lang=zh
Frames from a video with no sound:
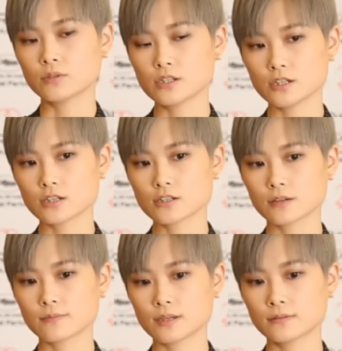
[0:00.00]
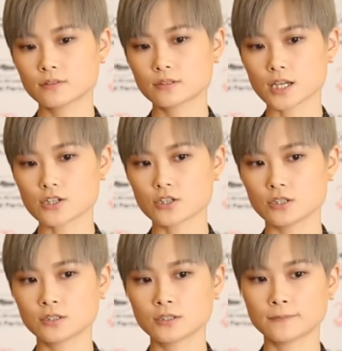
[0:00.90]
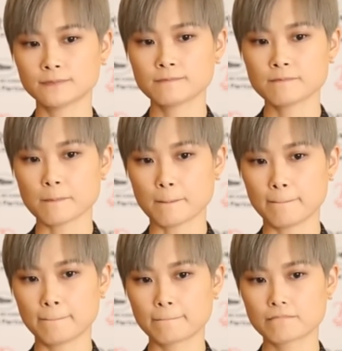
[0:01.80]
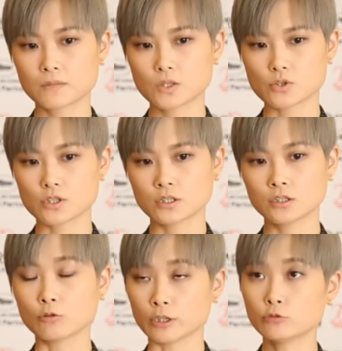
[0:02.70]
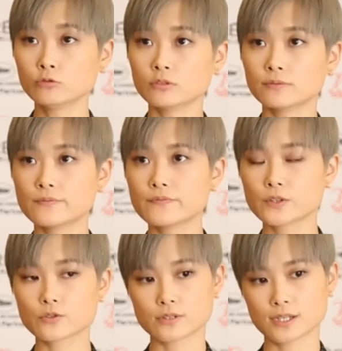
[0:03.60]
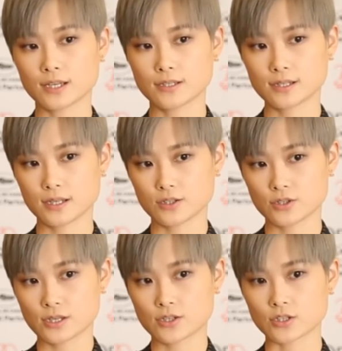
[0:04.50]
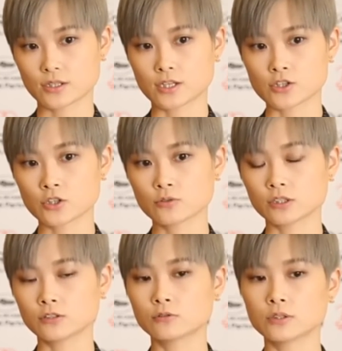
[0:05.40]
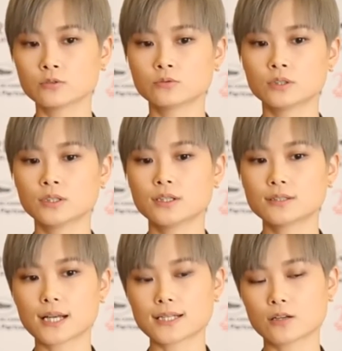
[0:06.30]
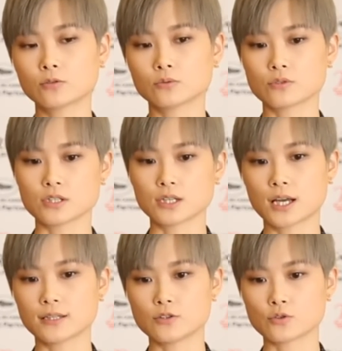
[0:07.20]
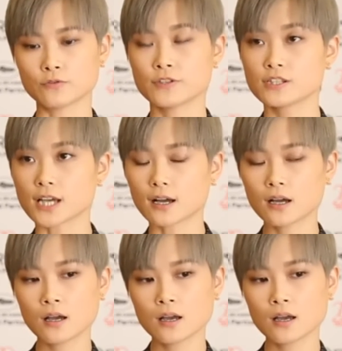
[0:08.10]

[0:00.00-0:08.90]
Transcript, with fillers: 认为这张唱片它是一个，嗯，就是一个回顾，就是在在在十二年之后的一个回顾，大家共同情感的一种分享，